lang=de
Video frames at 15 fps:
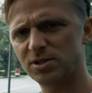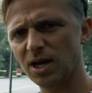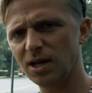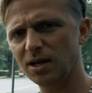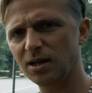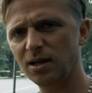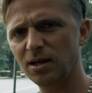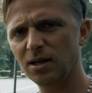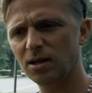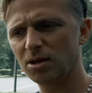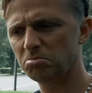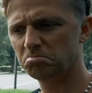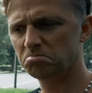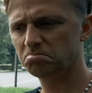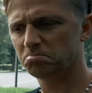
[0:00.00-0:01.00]
sagen,
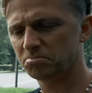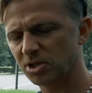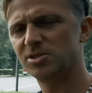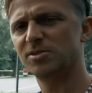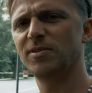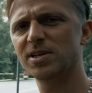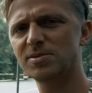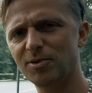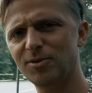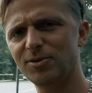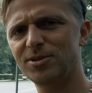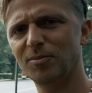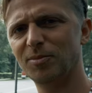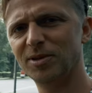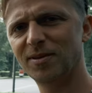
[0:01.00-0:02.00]
jetzt sind wir erstmal
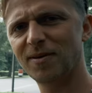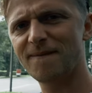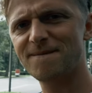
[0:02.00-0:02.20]
durch damit.